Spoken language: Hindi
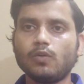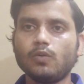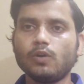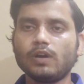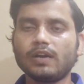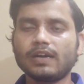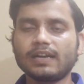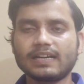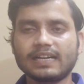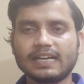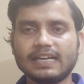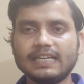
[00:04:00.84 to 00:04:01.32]
हो
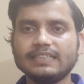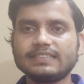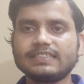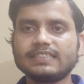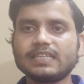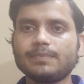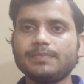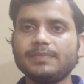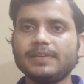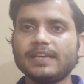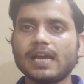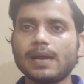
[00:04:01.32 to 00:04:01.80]
अगर कहीं
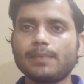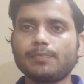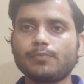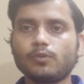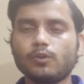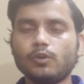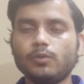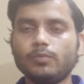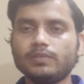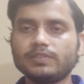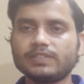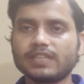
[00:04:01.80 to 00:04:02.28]
से भी आप
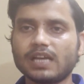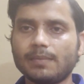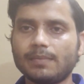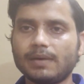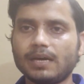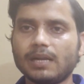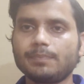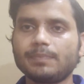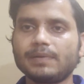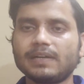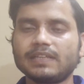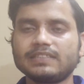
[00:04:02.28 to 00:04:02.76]
कोई भी
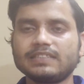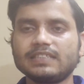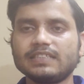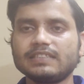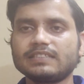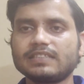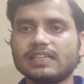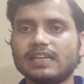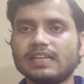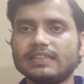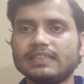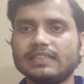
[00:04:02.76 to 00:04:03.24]
सामान परचेज
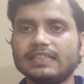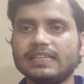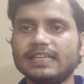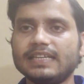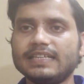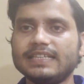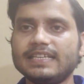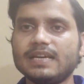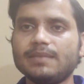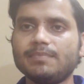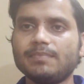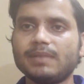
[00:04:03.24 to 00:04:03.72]
करते हैं
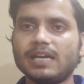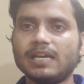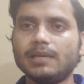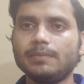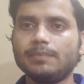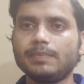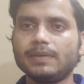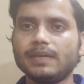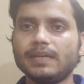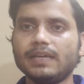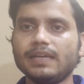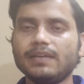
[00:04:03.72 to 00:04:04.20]
ईएमआई e
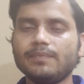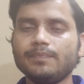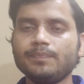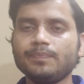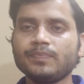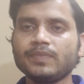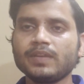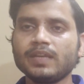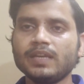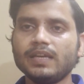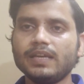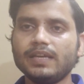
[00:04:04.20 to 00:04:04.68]
पे
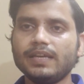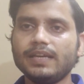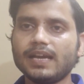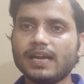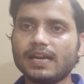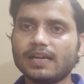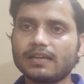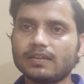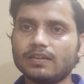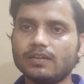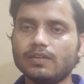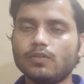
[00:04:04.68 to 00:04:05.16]
या
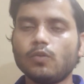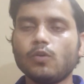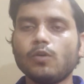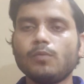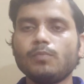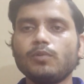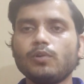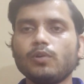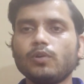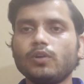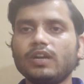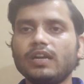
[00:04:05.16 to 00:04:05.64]

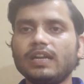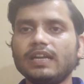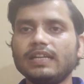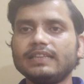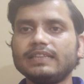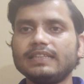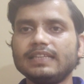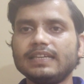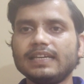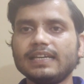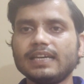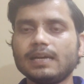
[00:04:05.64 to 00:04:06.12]
होम लोन
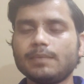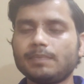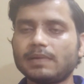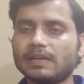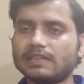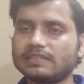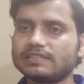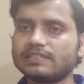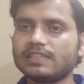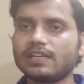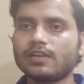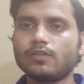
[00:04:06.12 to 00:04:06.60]
लेते हैं या
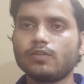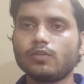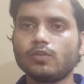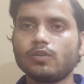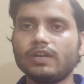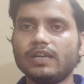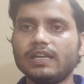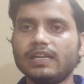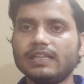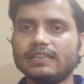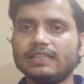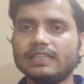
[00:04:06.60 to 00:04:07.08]
पर्सनल
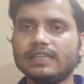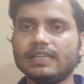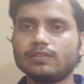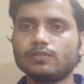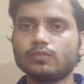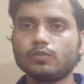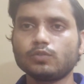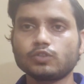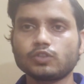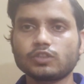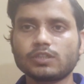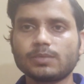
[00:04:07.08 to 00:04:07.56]
लोन लेते हैं
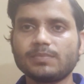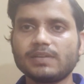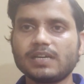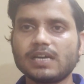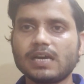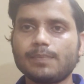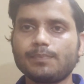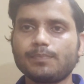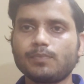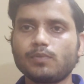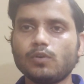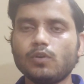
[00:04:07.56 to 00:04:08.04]
तो उस समय
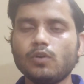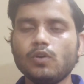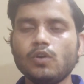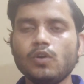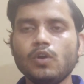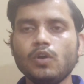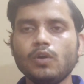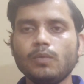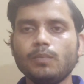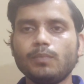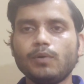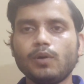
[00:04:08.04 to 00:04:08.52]
आपको
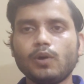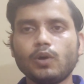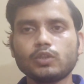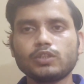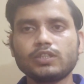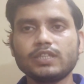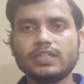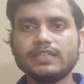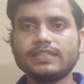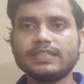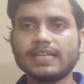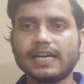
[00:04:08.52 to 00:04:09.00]

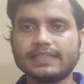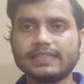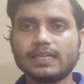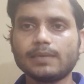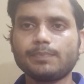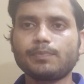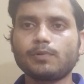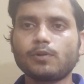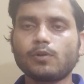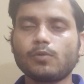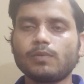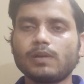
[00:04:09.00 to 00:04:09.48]
बहुत ही ज़्यादा
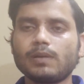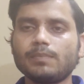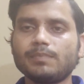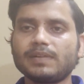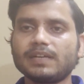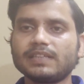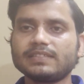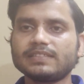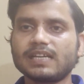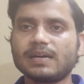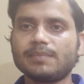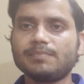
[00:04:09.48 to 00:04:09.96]
प्रॉब्लम
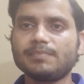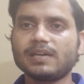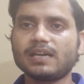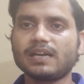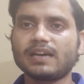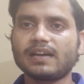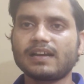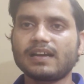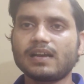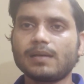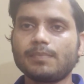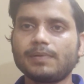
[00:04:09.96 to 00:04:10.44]
का सामना
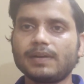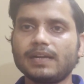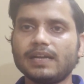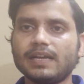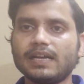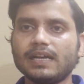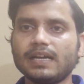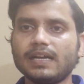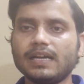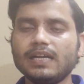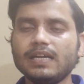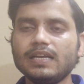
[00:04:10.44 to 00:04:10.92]
करना
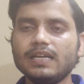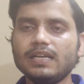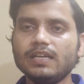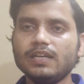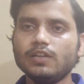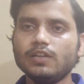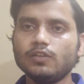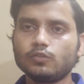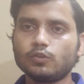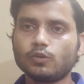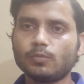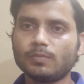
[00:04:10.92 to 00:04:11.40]
पड़ेगा
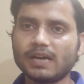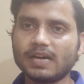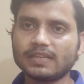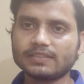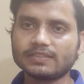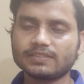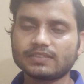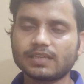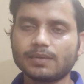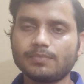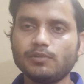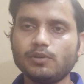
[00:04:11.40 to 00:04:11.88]
तो मैं
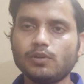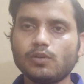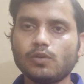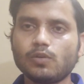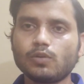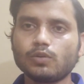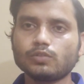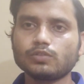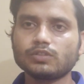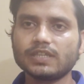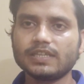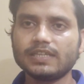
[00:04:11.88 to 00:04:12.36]
सभी
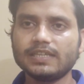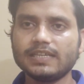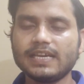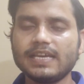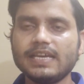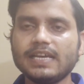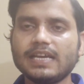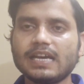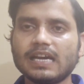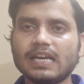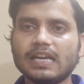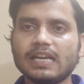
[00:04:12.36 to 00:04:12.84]
लोगों से
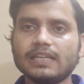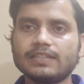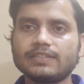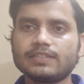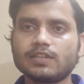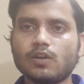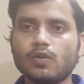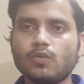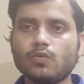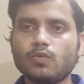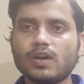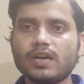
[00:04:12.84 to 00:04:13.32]
यही कहना
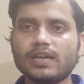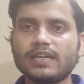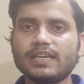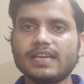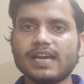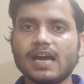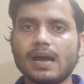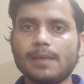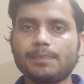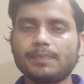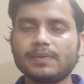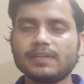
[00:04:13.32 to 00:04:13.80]
चाहूँगा कि
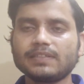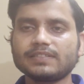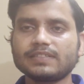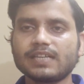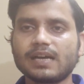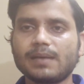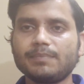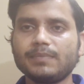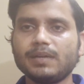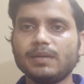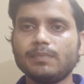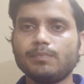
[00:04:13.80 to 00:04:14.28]
आपके
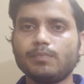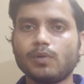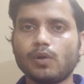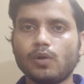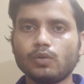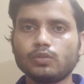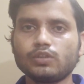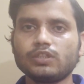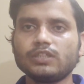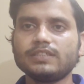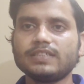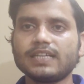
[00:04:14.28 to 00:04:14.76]
सामने
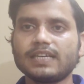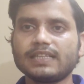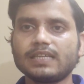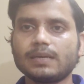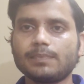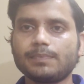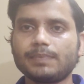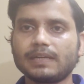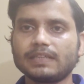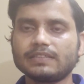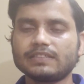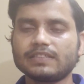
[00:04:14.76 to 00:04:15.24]
बहुत ही ज़्यादा
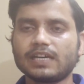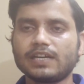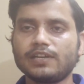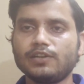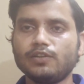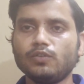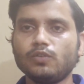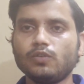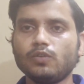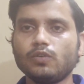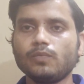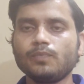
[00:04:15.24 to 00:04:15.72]

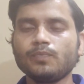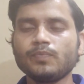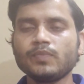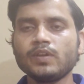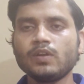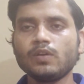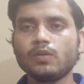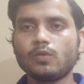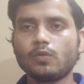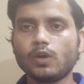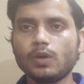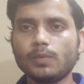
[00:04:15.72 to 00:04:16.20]
परेशानी हो
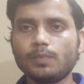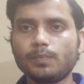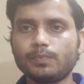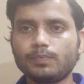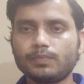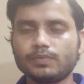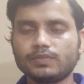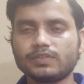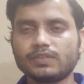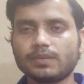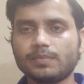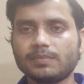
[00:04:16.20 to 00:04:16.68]
कोई
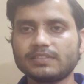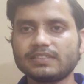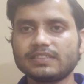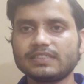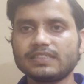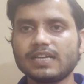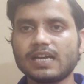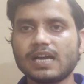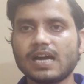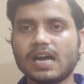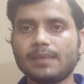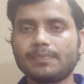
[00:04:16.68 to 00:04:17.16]

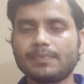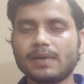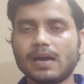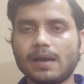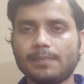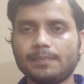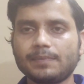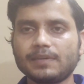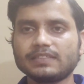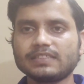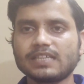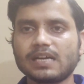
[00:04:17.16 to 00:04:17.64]
समस्या आप
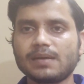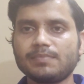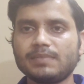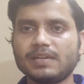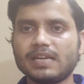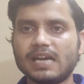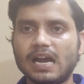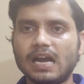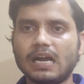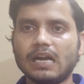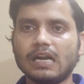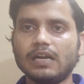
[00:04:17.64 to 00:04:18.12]
आपके सामने
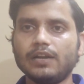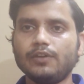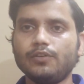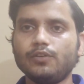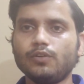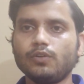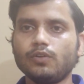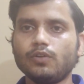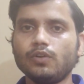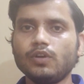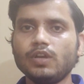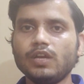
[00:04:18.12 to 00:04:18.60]
आ खड़ी
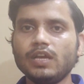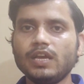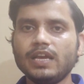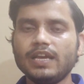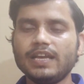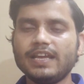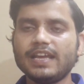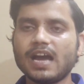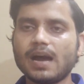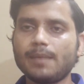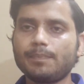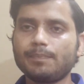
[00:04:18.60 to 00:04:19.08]
हो
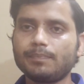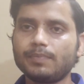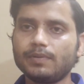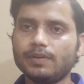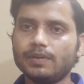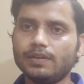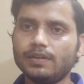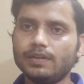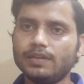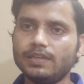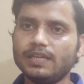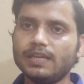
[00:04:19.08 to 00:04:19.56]
या आप
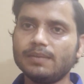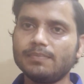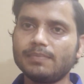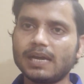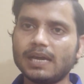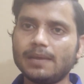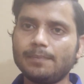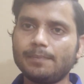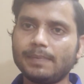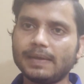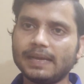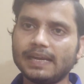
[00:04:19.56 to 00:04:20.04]
ई
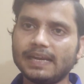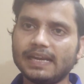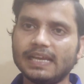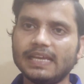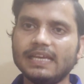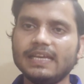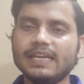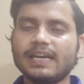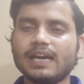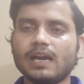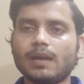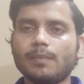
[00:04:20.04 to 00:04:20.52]
e पे
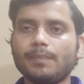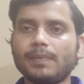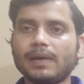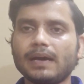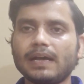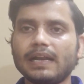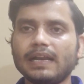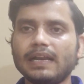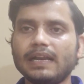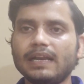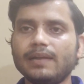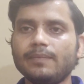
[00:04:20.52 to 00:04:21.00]
नहीं कर पा
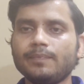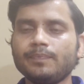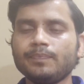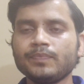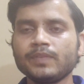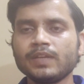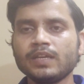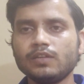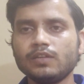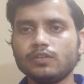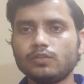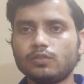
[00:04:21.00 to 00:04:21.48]
रहे हैं
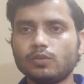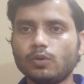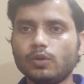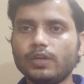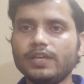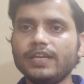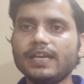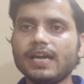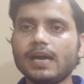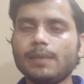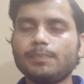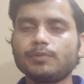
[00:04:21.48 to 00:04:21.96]
तो
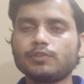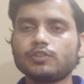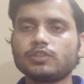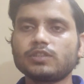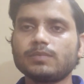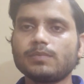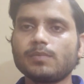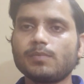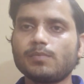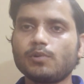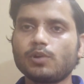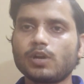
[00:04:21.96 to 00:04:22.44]
ही आप उस
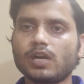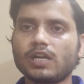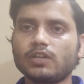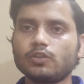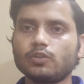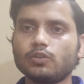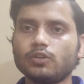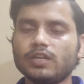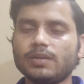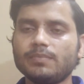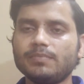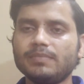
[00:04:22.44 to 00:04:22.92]
समय
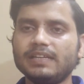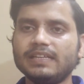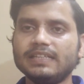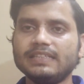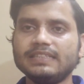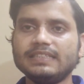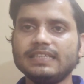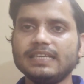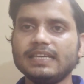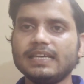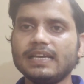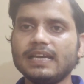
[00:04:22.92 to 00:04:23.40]
मोराटोरियम
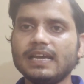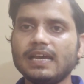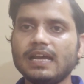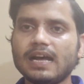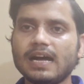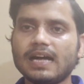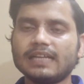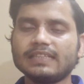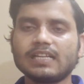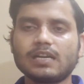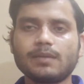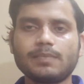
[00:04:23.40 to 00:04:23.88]
लीजिए
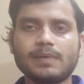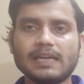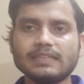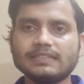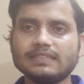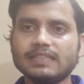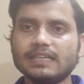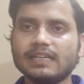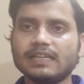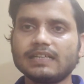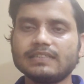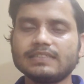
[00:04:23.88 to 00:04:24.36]

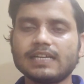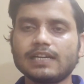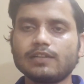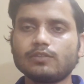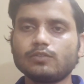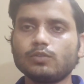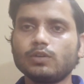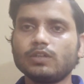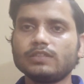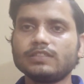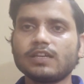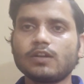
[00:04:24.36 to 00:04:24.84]
अदरवाइज एक हज़ार
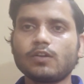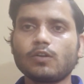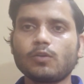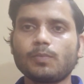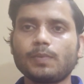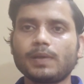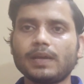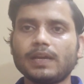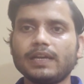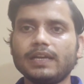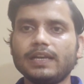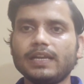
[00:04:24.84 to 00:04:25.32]
दो हज़ार
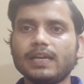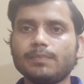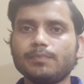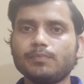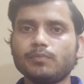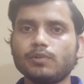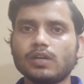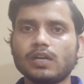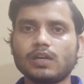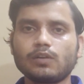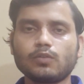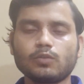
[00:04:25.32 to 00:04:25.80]
रुपये के लिए आप
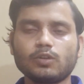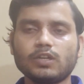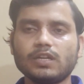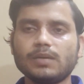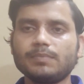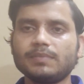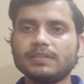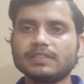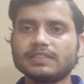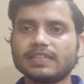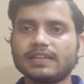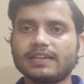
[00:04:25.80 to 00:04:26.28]

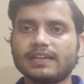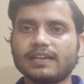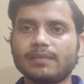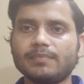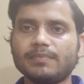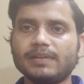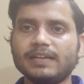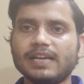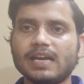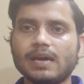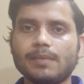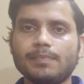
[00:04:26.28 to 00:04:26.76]
मोराटोरियम के चक्कर
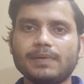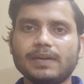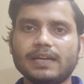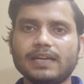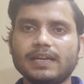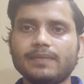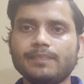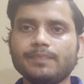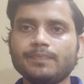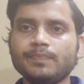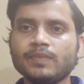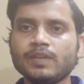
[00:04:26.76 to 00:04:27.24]
में ना
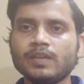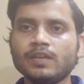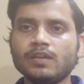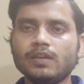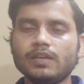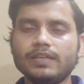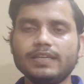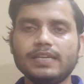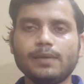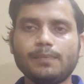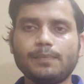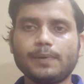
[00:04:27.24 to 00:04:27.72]
पड़े
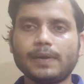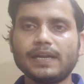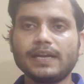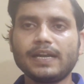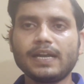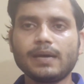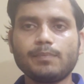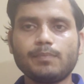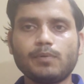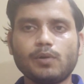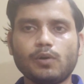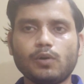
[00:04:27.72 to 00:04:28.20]
ये
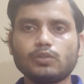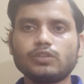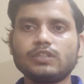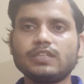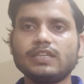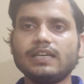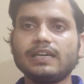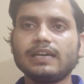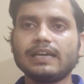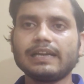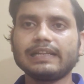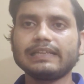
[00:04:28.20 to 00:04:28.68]
फंडा बहुत
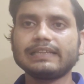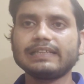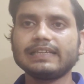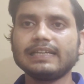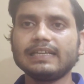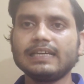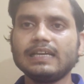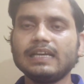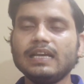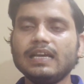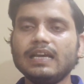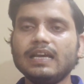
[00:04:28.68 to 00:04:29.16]
ही गलत
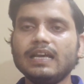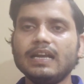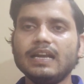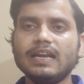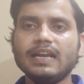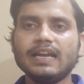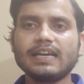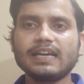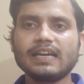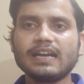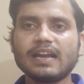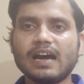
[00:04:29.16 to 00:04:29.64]
है
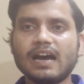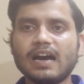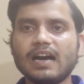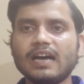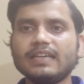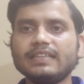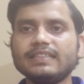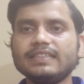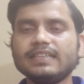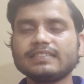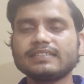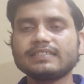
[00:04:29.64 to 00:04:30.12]
लेकिन
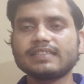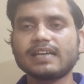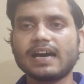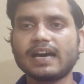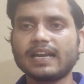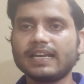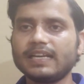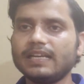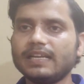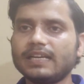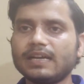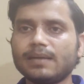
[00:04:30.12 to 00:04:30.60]
हाँ ये
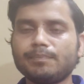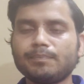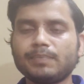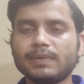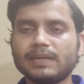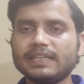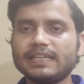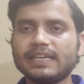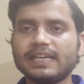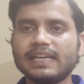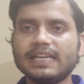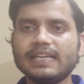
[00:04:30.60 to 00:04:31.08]
सारी
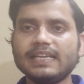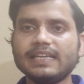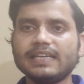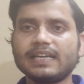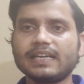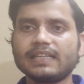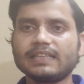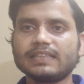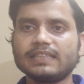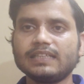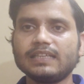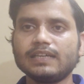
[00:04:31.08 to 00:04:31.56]
कंपनियां नहीं
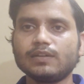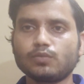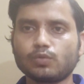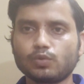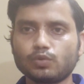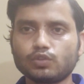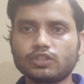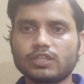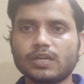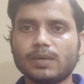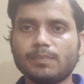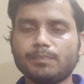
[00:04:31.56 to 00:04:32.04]
करती हैं
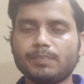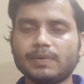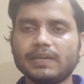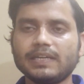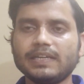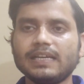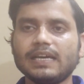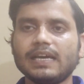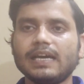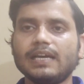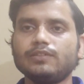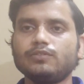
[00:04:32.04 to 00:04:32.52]
कुछ
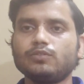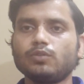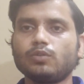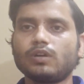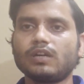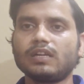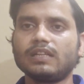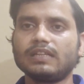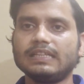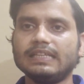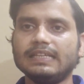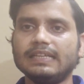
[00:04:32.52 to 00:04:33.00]
कंपनियां हैं जो
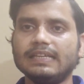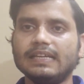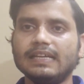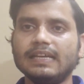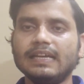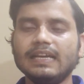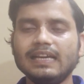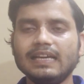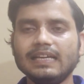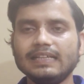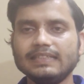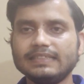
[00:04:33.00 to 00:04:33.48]
करती हैं
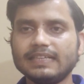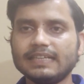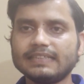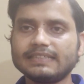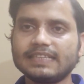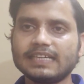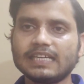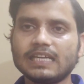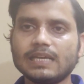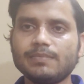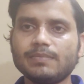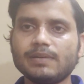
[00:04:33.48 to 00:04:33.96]

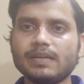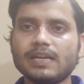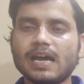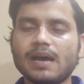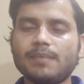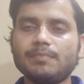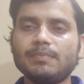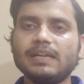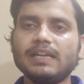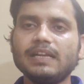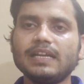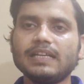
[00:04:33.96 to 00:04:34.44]
जैसे कि मैं
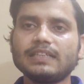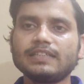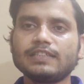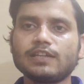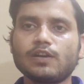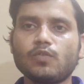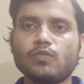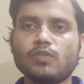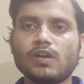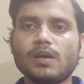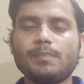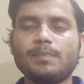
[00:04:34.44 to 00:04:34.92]
नाम लेना
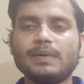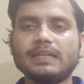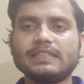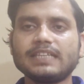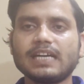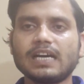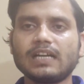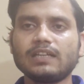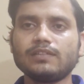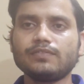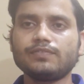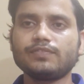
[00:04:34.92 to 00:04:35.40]
चाहूँगा
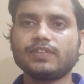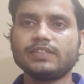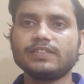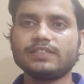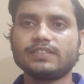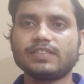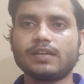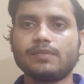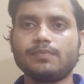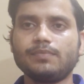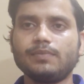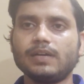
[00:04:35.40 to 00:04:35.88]
बजाज
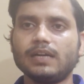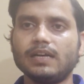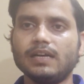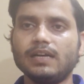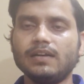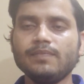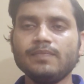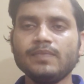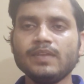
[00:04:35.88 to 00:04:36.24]
फिनसर्व का